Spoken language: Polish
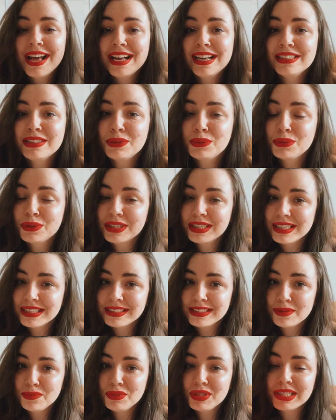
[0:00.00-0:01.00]
e, z których
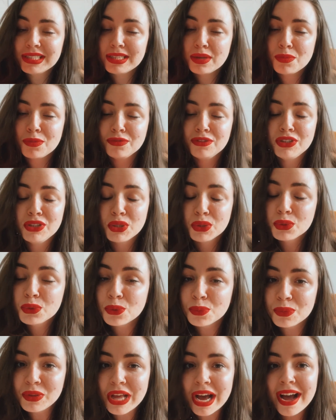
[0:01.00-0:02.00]
jestem niesamowicie
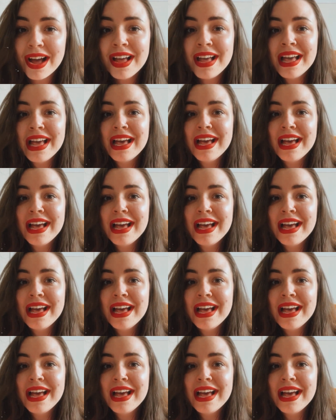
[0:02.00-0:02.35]
dumna,